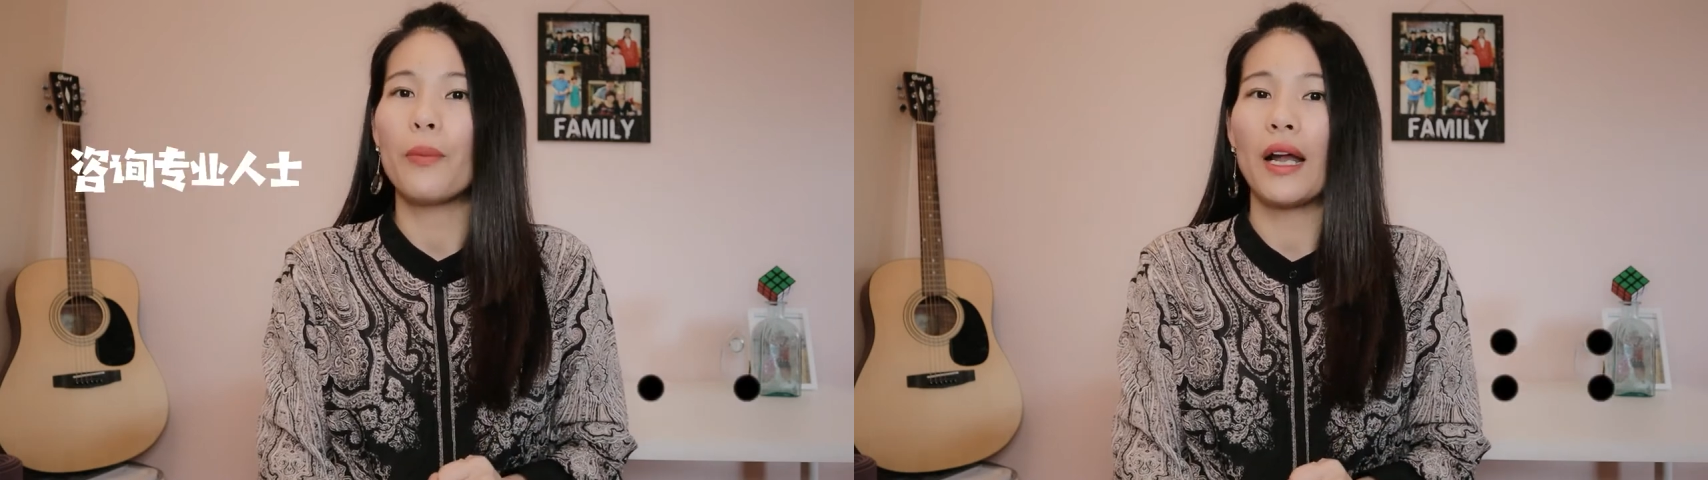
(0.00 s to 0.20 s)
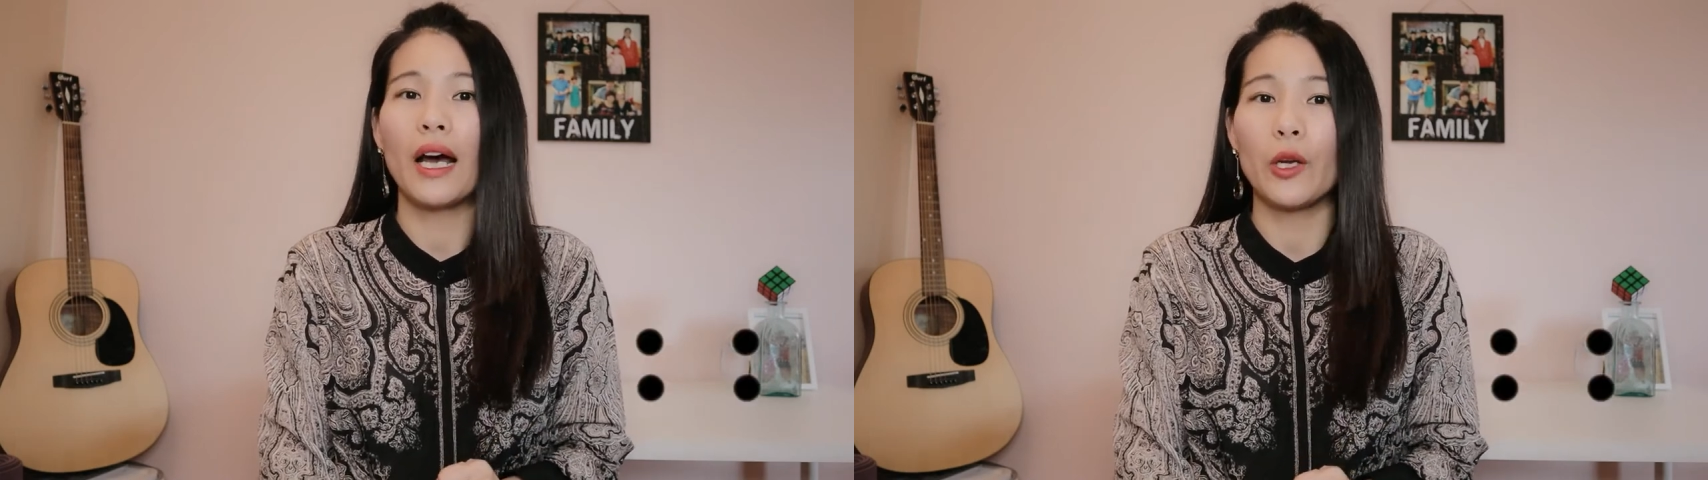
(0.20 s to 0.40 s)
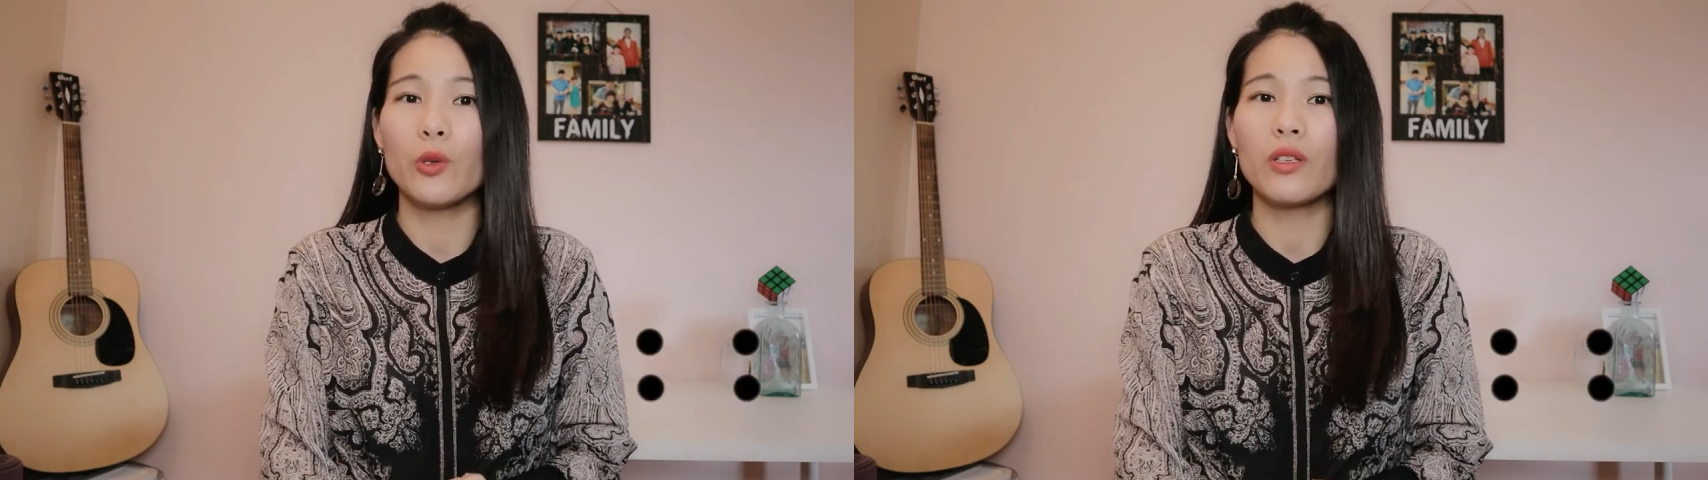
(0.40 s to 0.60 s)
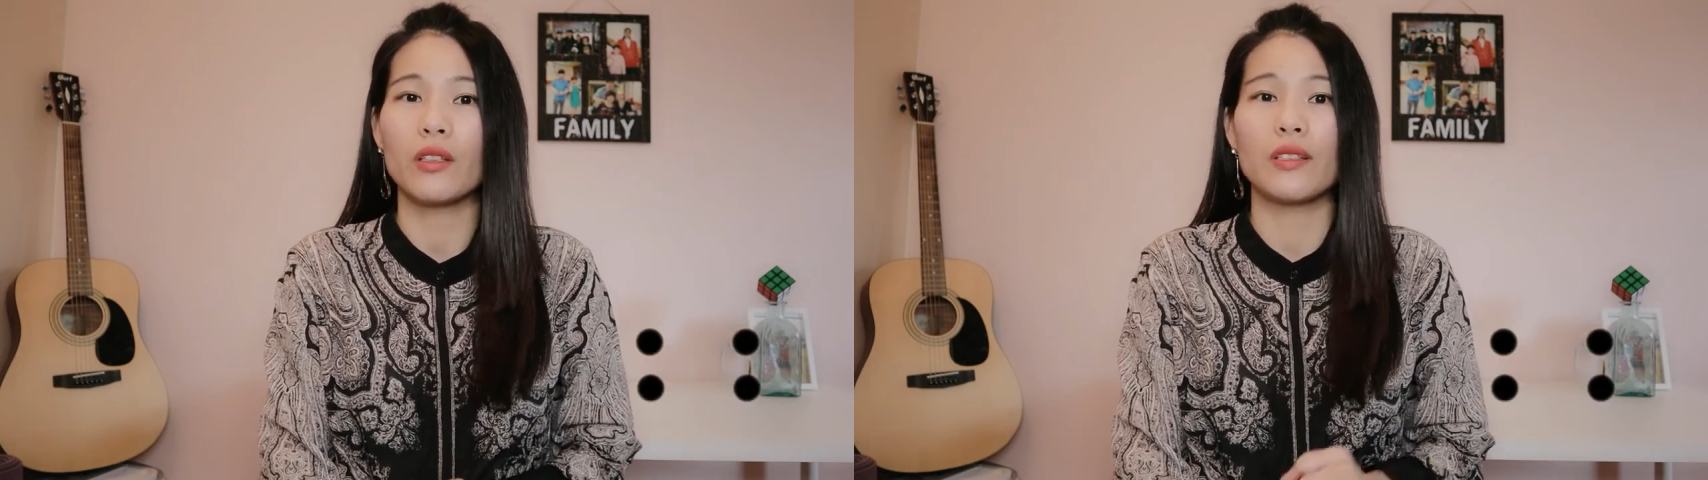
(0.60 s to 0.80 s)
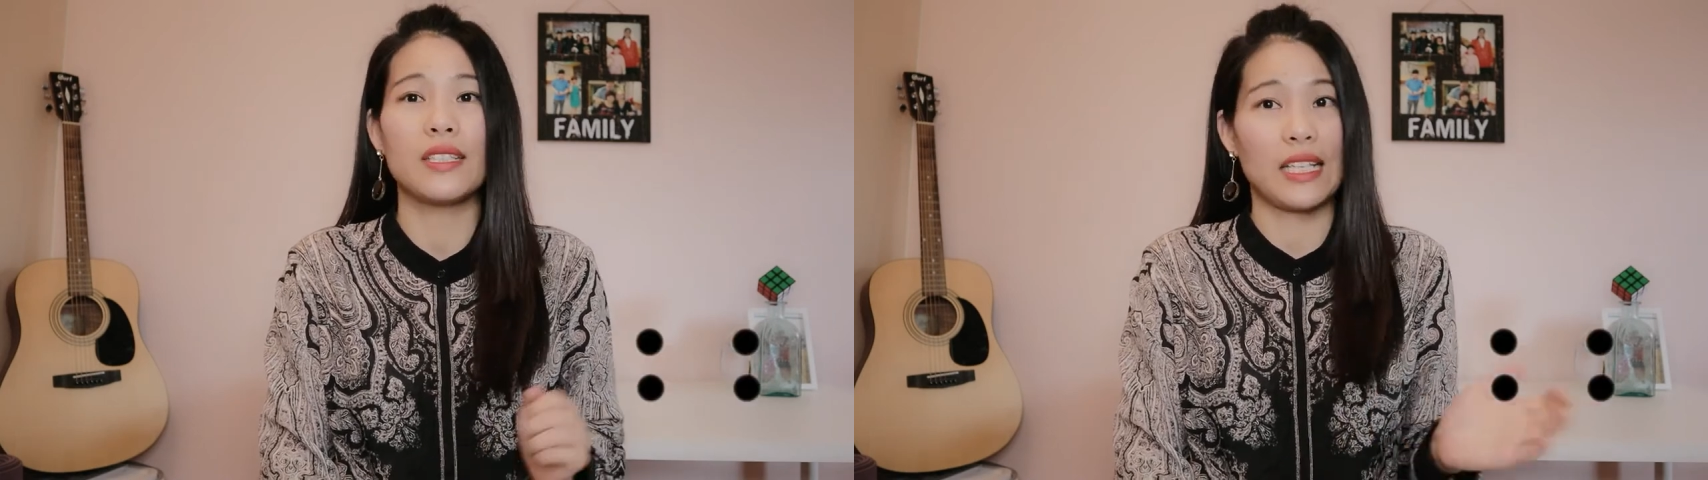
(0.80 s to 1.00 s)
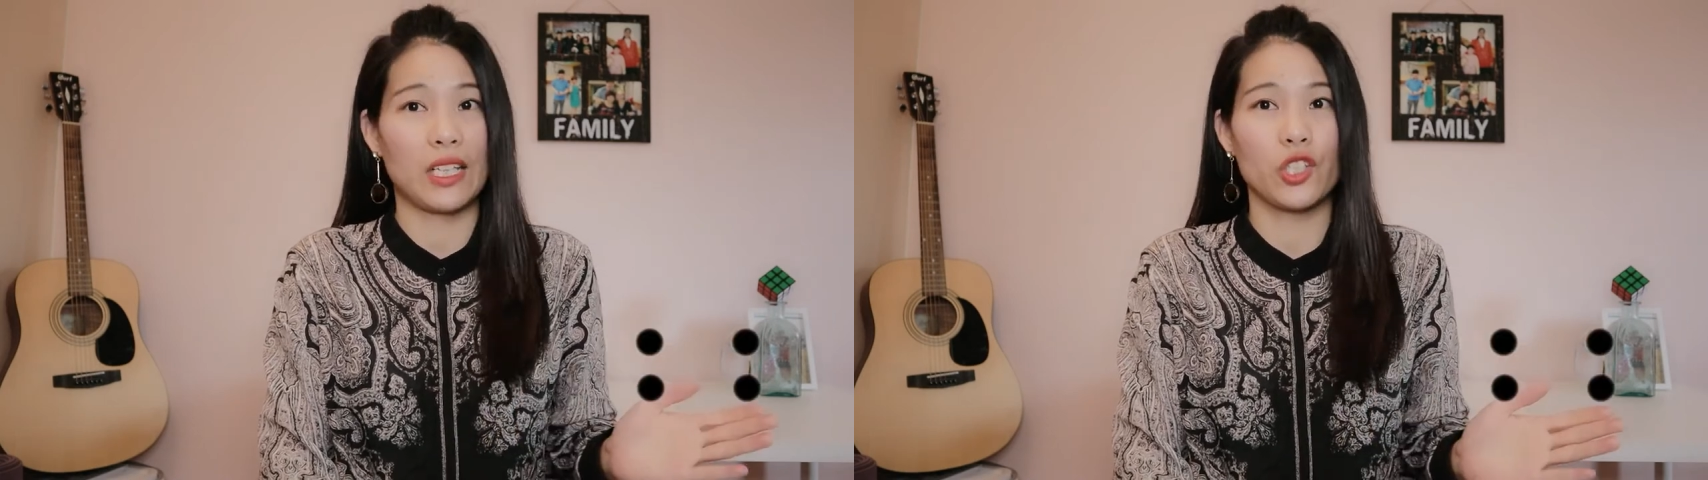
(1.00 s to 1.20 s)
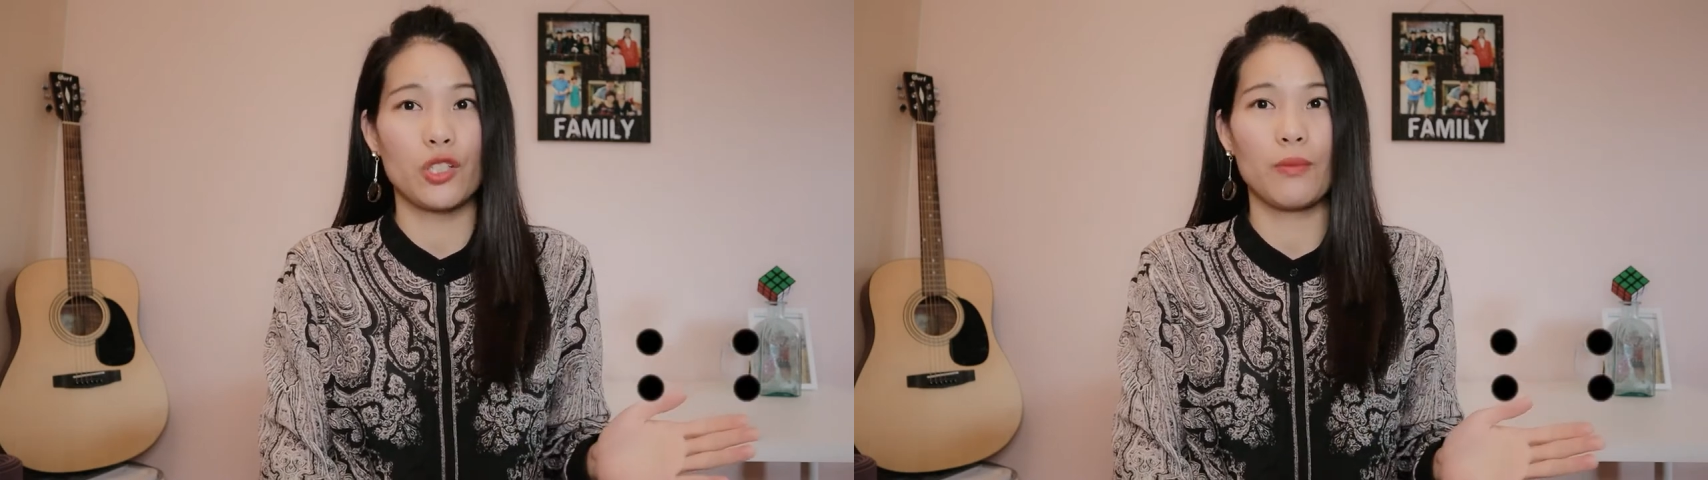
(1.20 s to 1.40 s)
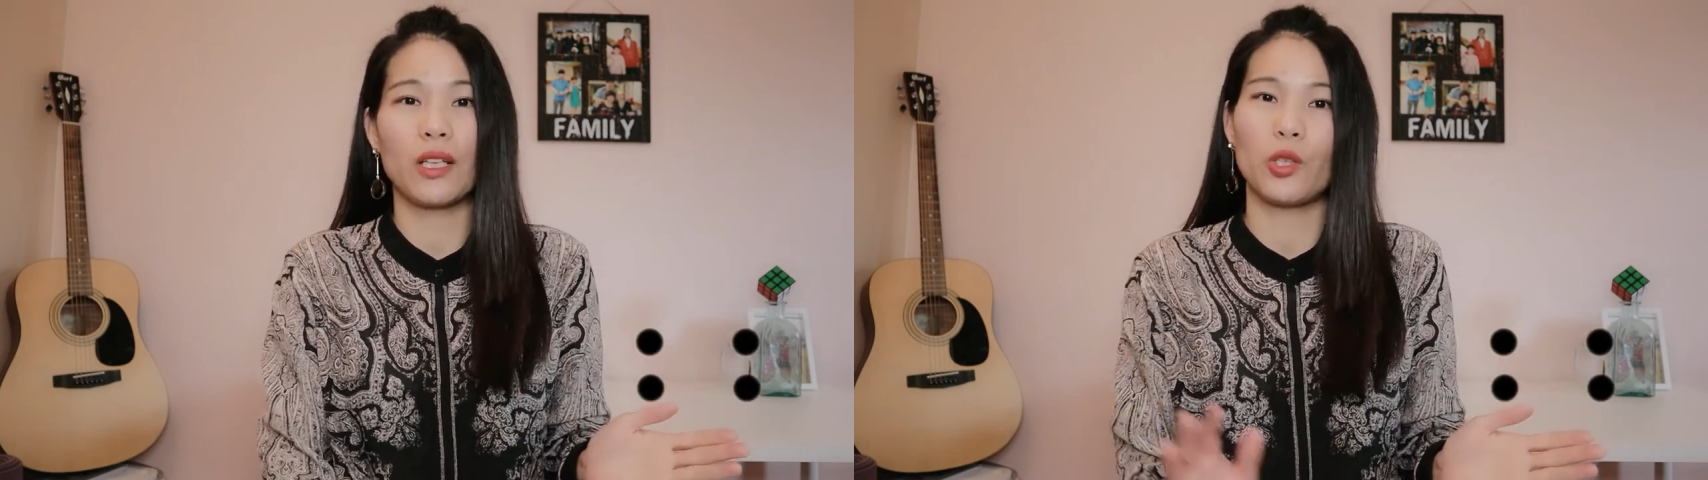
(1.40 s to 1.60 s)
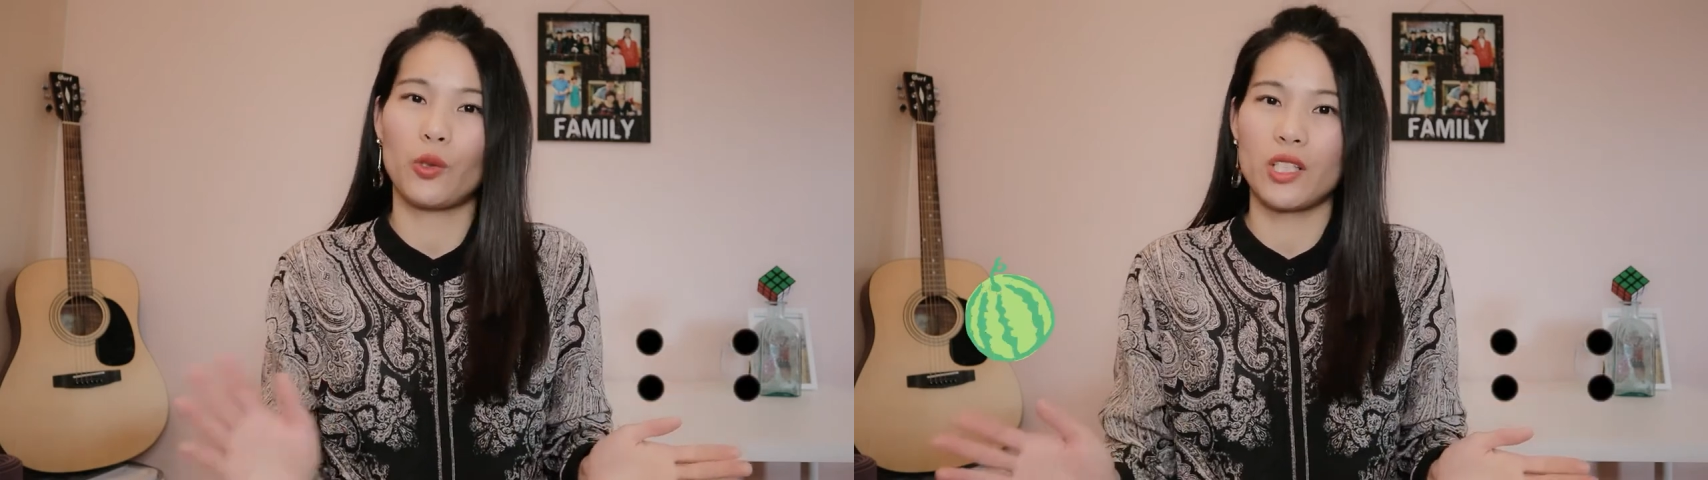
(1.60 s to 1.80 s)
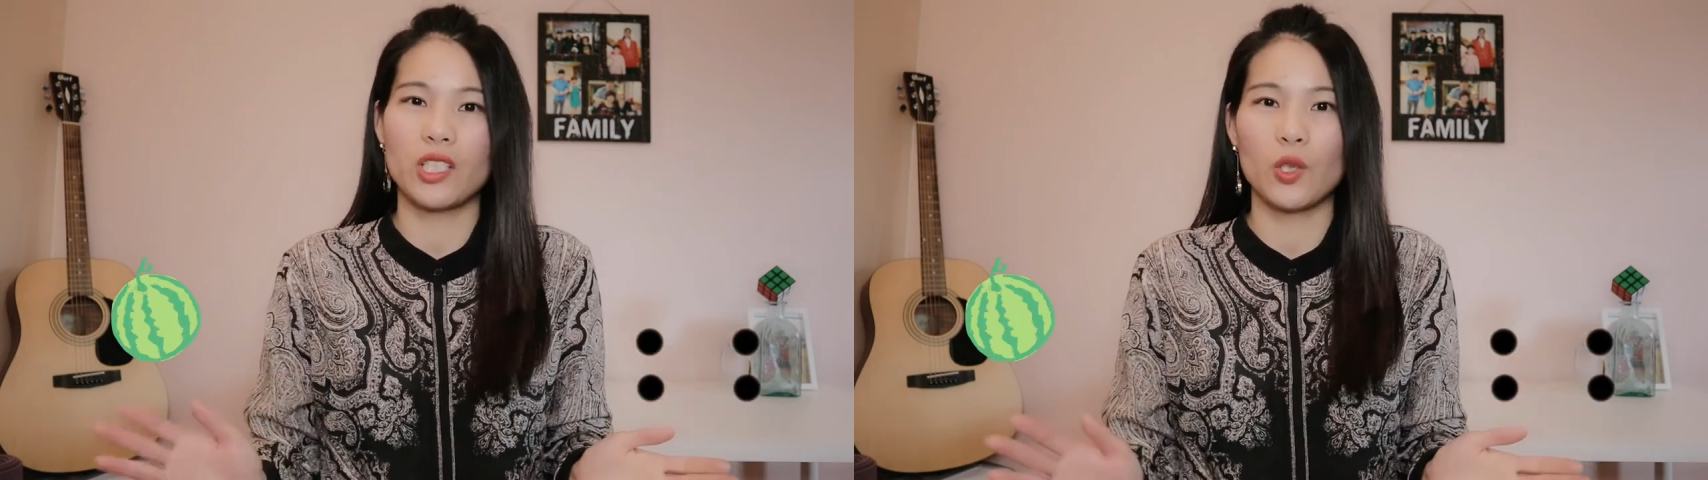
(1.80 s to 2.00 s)
不然很有可能捡了芝麻
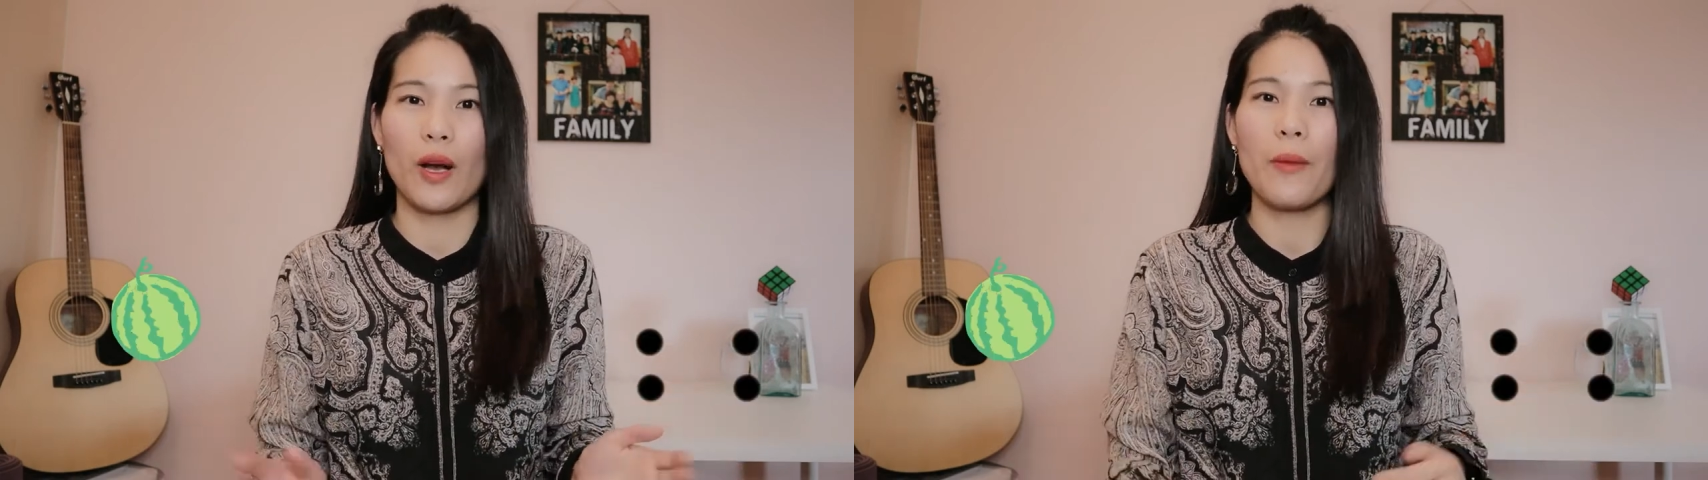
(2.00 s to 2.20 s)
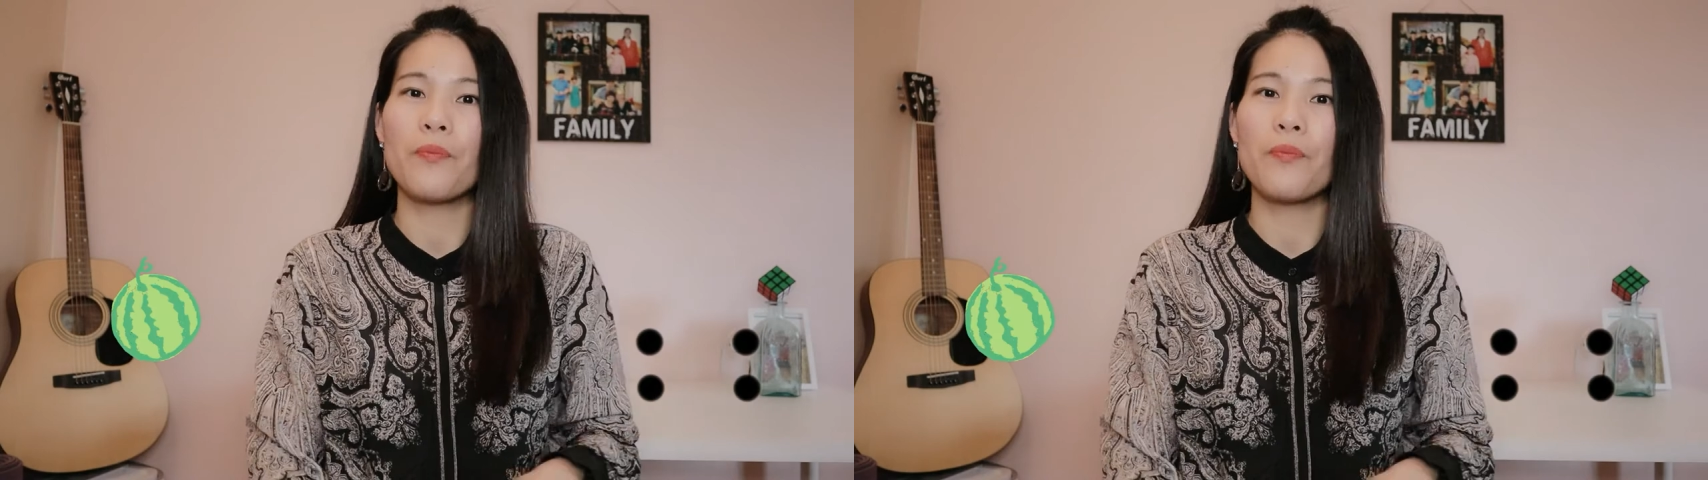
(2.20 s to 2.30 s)
丢了西瓜。